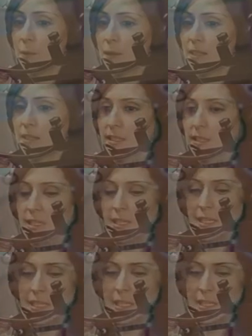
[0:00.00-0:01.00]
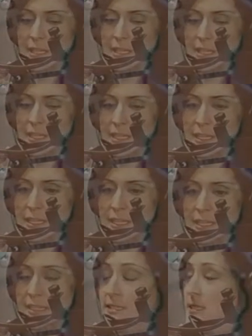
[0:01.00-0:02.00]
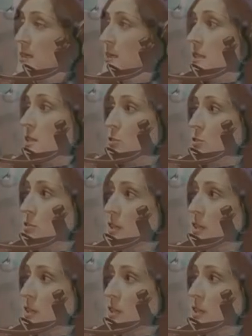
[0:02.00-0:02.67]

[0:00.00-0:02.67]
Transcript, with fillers: partes eh, en ese sentido, o